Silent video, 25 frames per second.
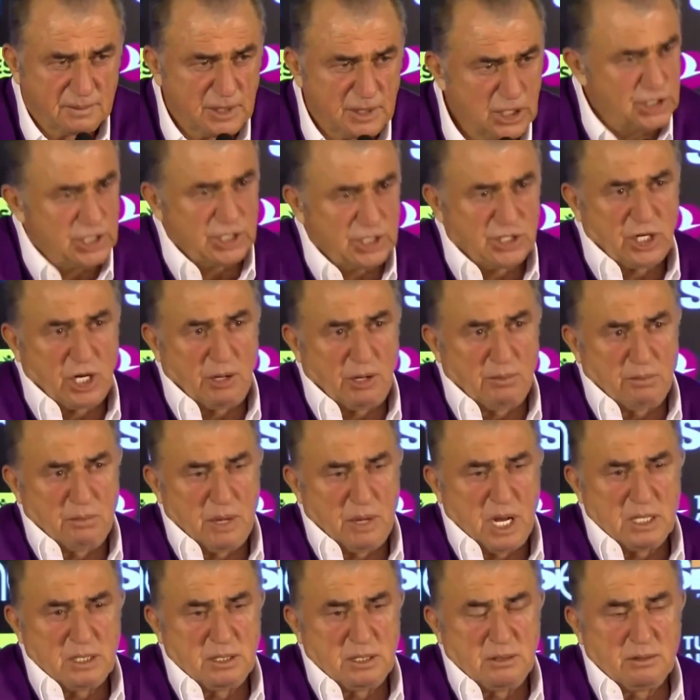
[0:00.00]
Hiç
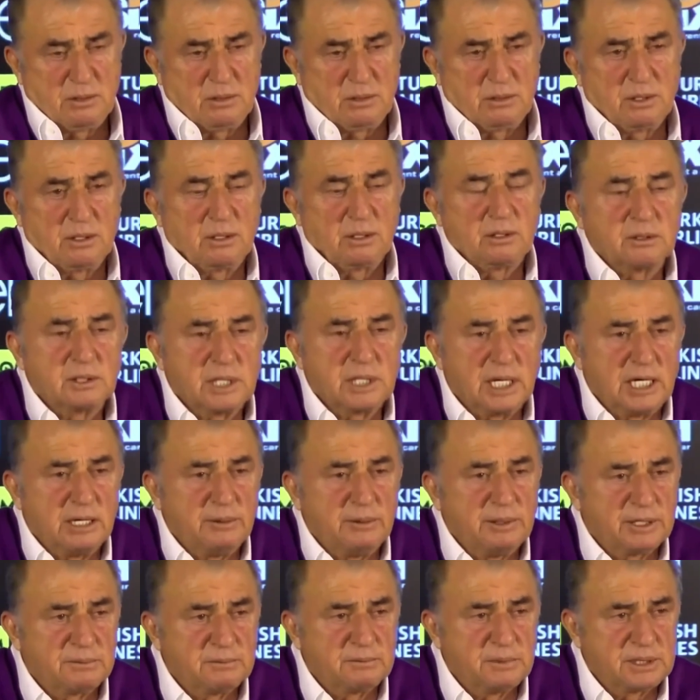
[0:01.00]
ben
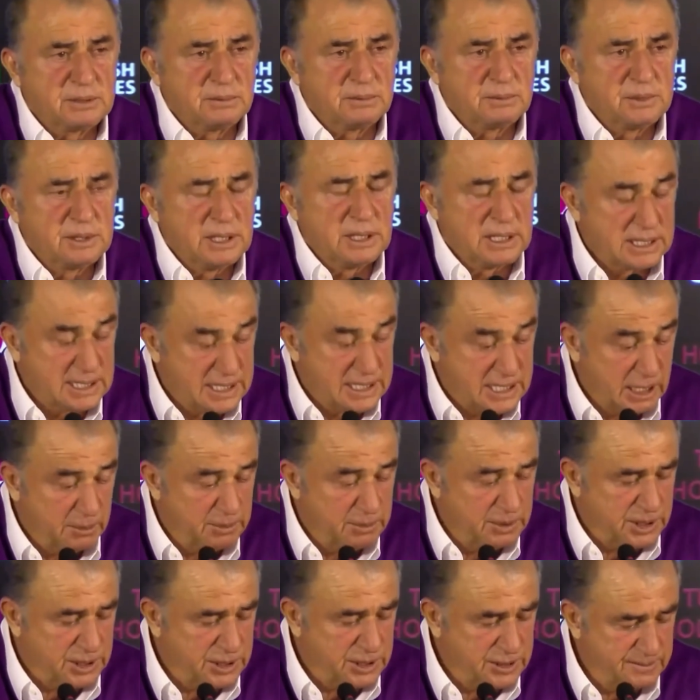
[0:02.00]
talep etmedim.
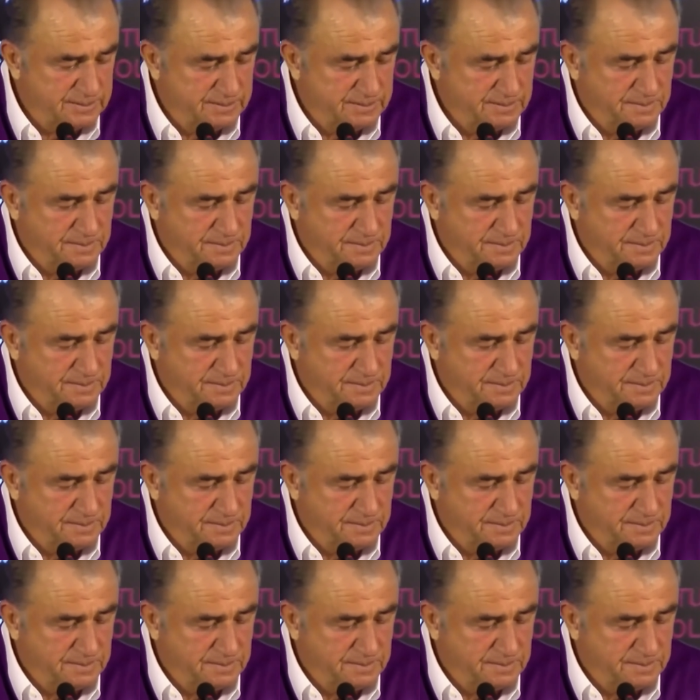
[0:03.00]
Sabır.